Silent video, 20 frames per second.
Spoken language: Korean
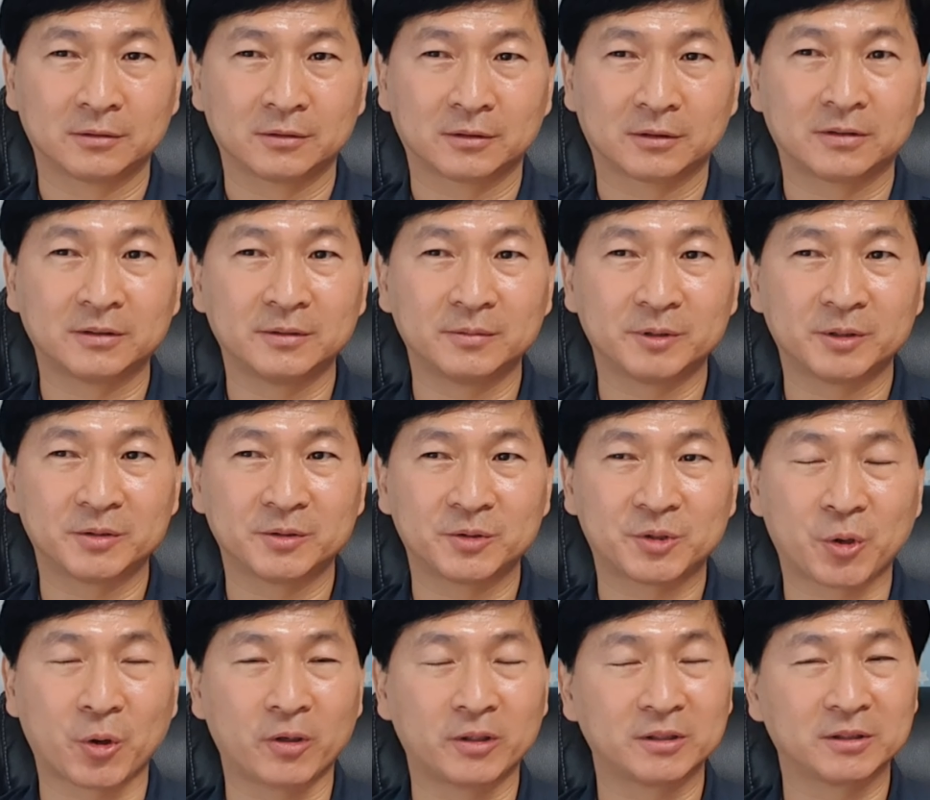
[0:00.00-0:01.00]
그러면
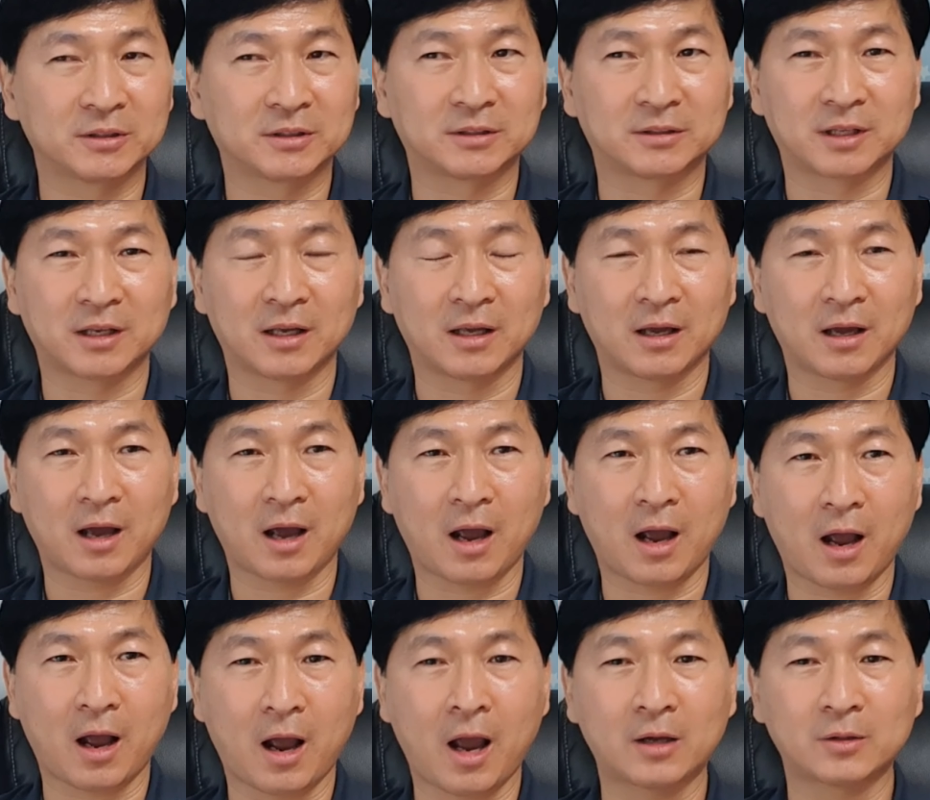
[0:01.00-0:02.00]
저는 그때
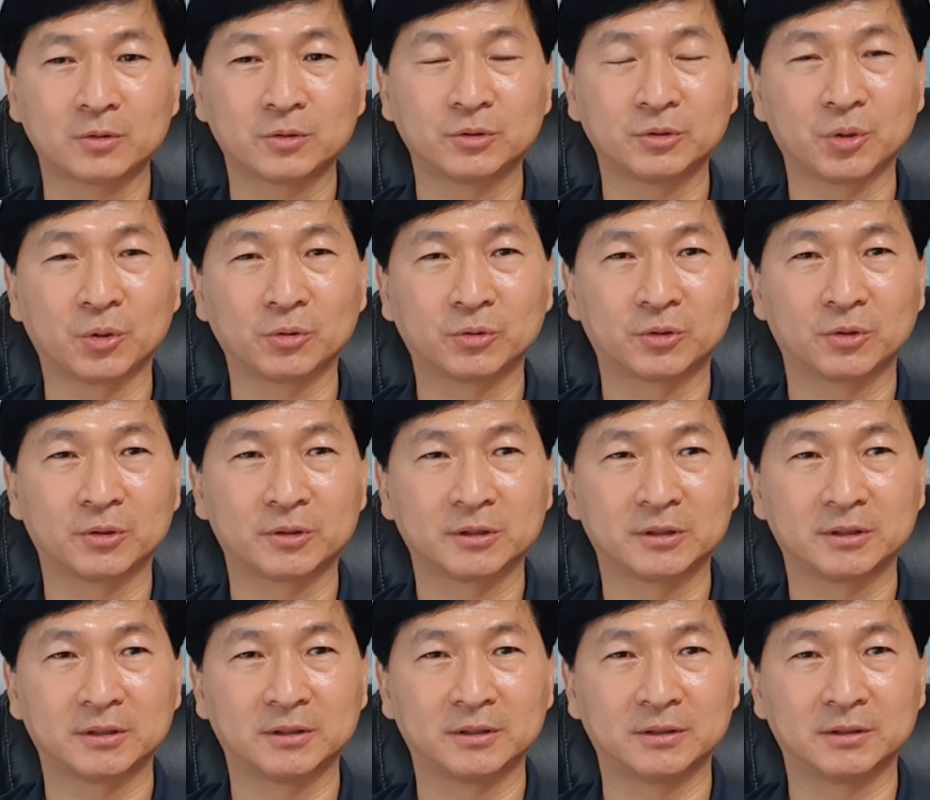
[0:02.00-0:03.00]
하루
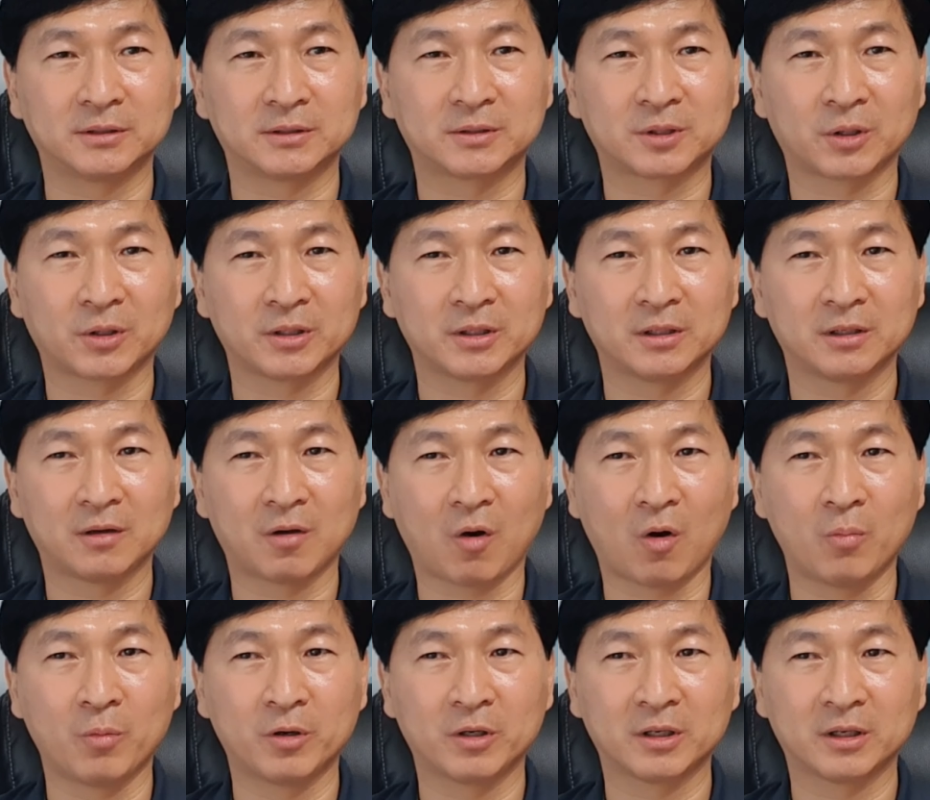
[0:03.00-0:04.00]
용돈을 저희
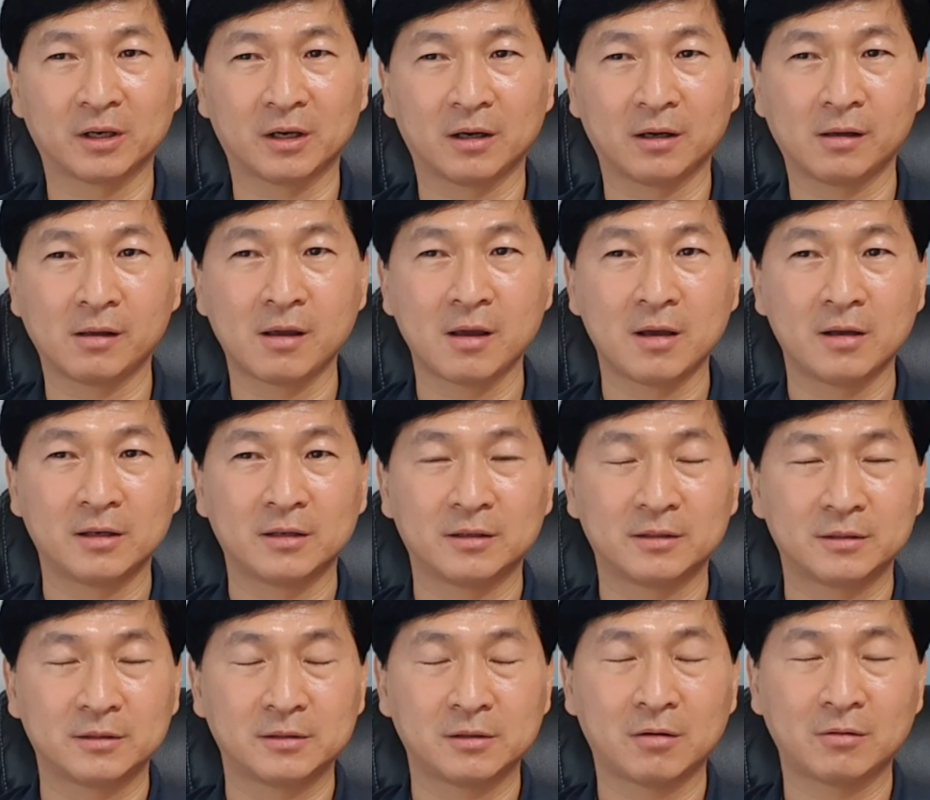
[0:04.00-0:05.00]
어머니가
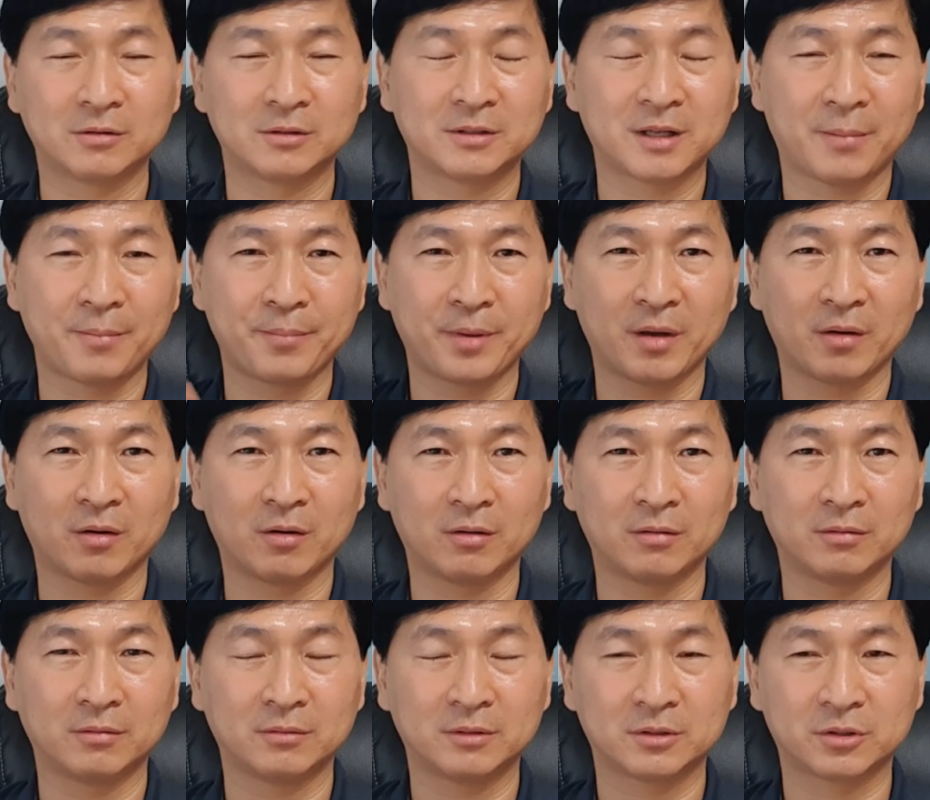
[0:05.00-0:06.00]
형은
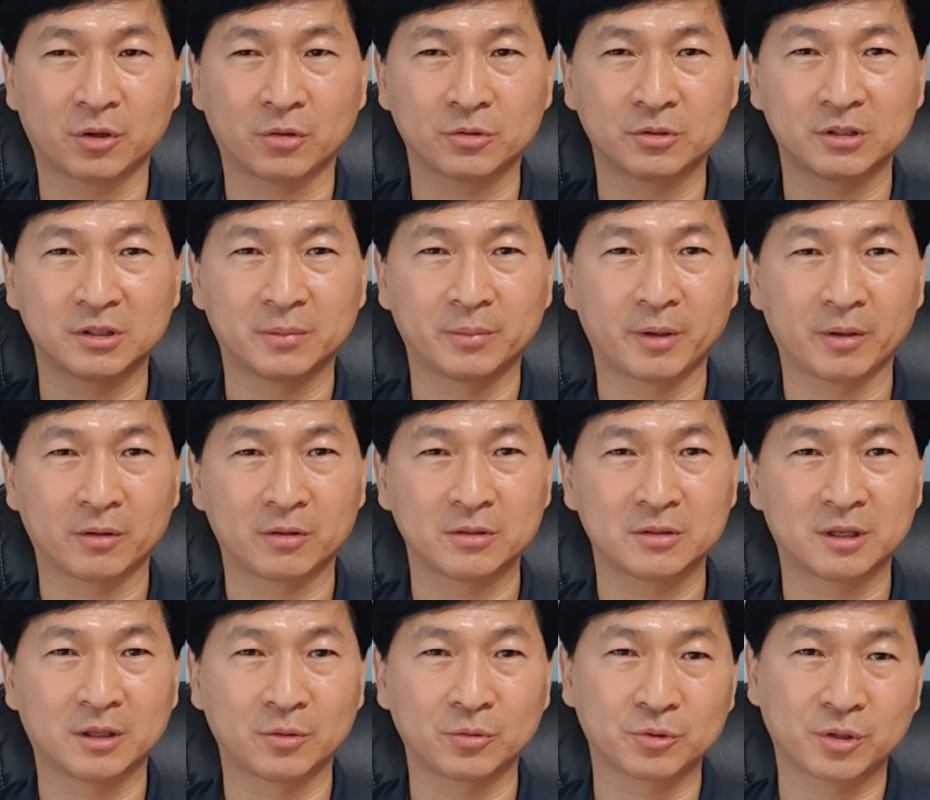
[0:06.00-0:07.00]
300원, 저는 200원,
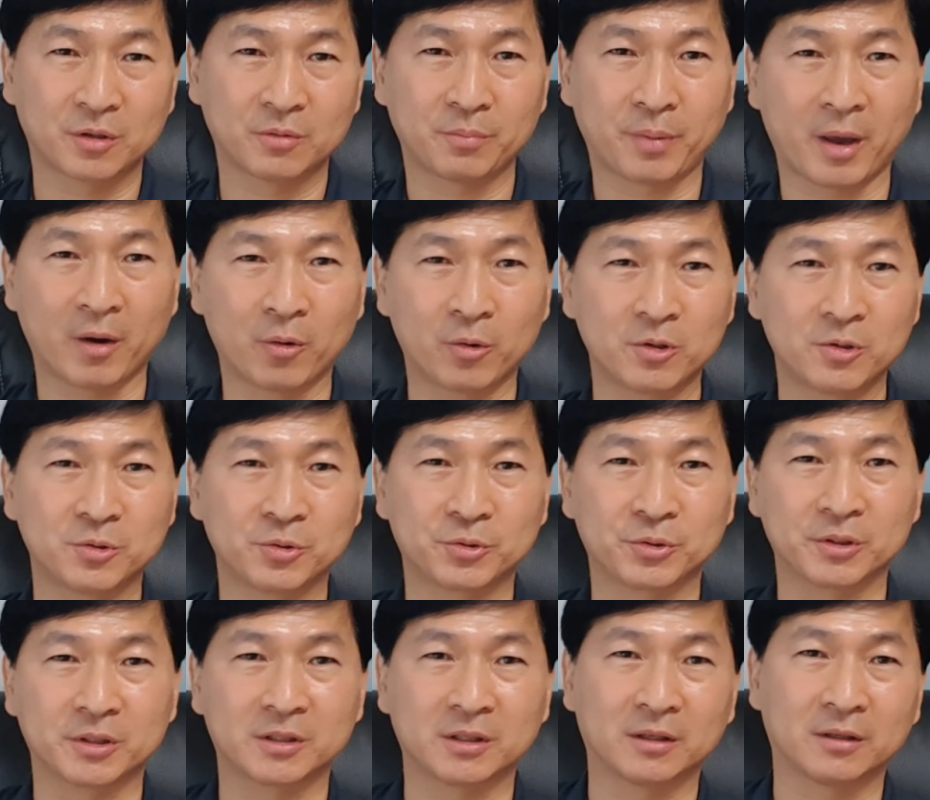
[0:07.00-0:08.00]
제 동생은 100원을
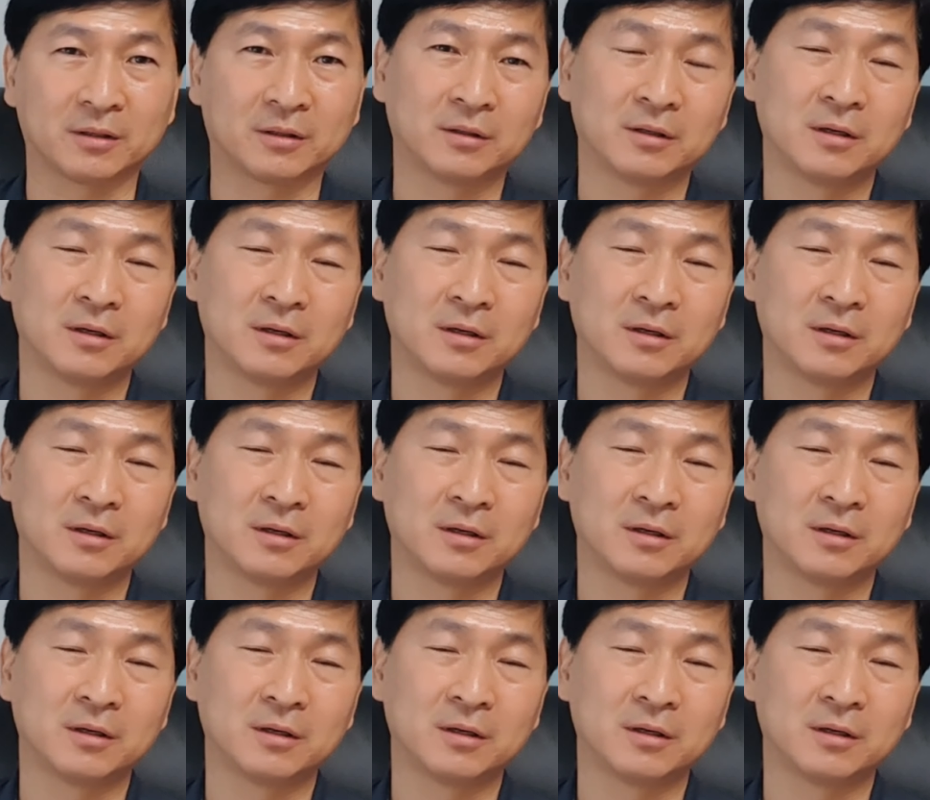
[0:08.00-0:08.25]
줬었어요.